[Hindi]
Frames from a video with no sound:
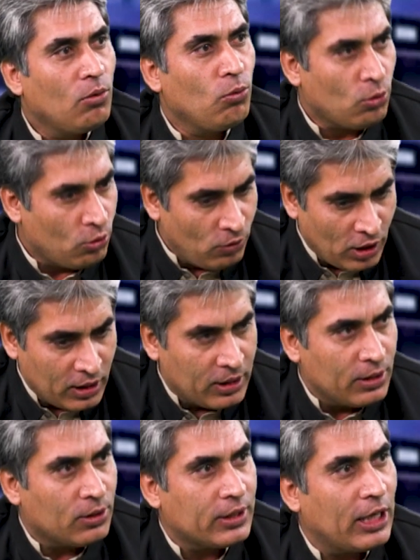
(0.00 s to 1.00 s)
उनको गोवा
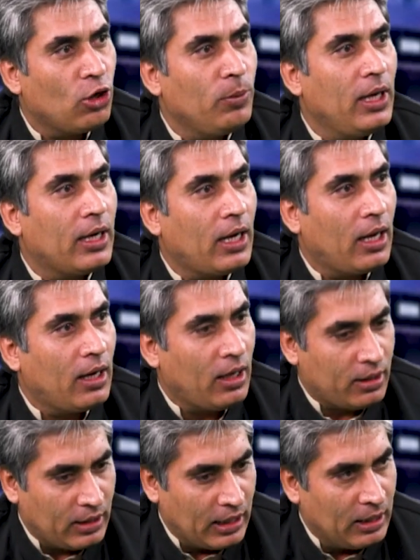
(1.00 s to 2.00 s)
के कटहरों में लेके आए ना
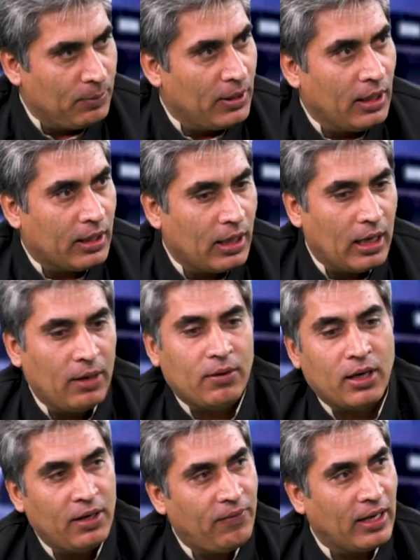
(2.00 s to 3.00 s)
कटहरे में लेके आए
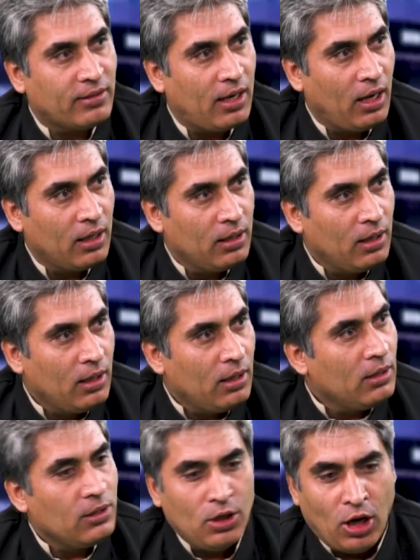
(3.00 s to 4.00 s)
करें फैसला
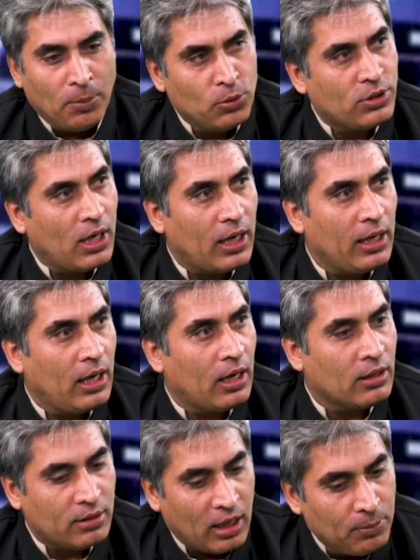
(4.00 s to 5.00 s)
ये हम तो चाह रहे हैं
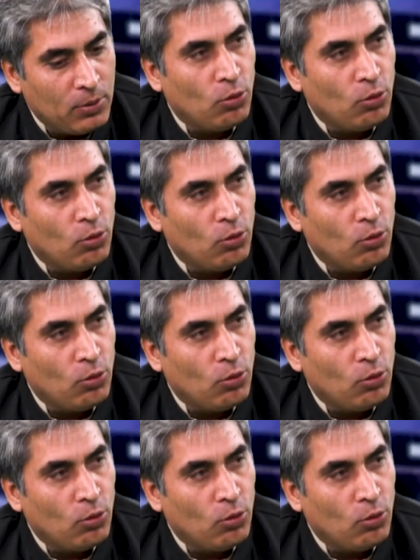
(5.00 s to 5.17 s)
कि साहब